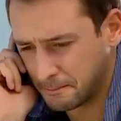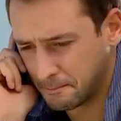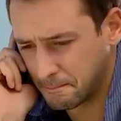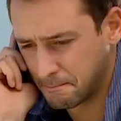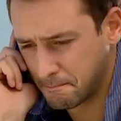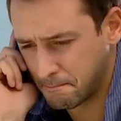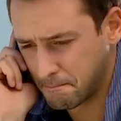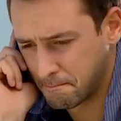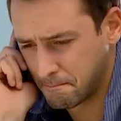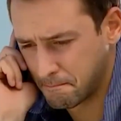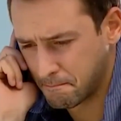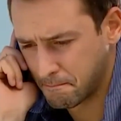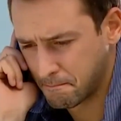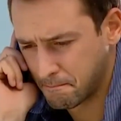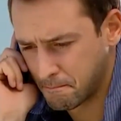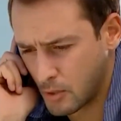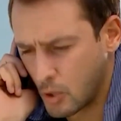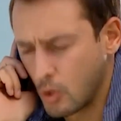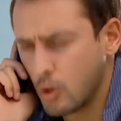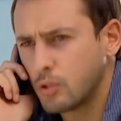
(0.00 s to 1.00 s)
teyze yaradı mı?
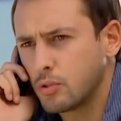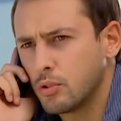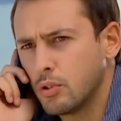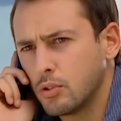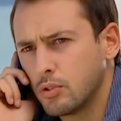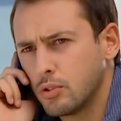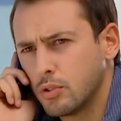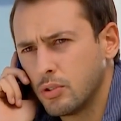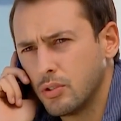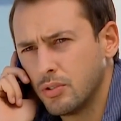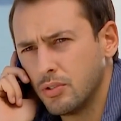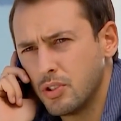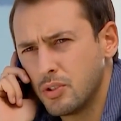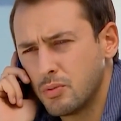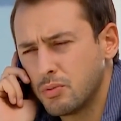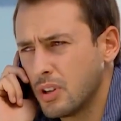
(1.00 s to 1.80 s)
Yok yok. Onu hiç